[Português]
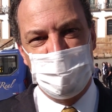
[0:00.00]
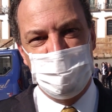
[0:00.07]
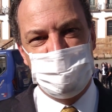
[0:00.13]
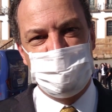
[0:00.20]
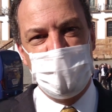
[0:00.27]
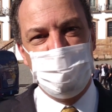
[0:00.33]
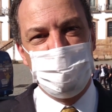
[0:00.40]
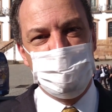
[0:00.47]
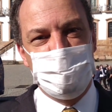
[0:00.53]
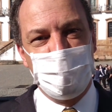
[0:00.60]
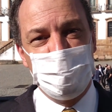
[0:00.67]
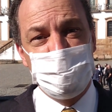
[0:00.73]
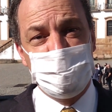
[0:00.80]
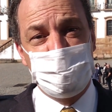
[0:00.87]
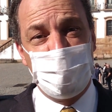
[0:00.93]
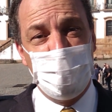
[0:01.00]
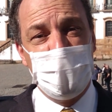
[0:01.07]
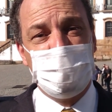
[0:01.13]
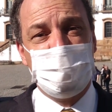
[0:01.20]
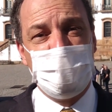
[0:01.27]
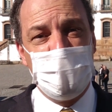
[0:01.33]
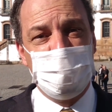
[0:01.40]
Estamos hoje com
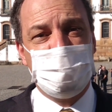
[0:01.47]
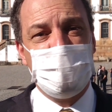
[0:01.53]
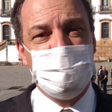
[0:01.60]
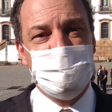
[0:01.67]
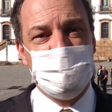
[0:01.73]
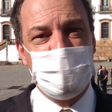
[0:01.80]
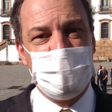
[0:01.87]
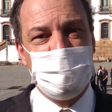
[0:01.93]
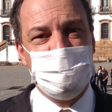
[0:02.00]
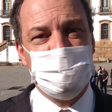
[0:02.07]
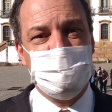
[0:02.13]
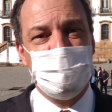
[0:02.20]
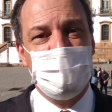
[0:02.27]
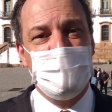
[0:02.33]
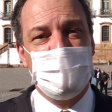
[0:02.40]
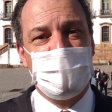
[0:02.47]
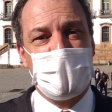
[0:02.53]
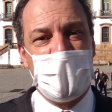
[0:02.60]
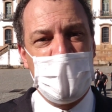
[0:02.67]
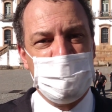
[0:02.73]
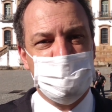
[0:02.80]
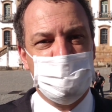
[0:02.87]
86
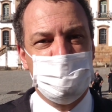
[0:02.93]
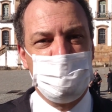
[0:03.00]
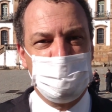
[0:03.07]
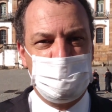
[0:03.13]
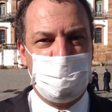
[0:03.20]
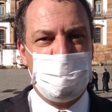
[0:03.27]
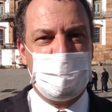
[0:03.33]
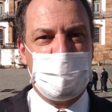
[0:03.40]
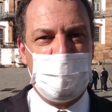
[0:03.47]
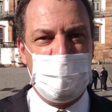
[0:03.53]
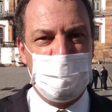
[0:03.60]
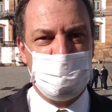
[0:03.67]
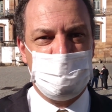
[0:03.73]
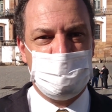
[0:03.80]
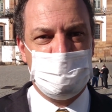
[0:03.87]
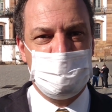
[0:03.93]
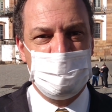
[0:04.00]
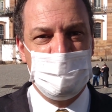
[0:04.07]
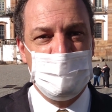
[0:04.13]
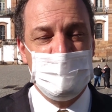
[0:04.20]
casos notificados,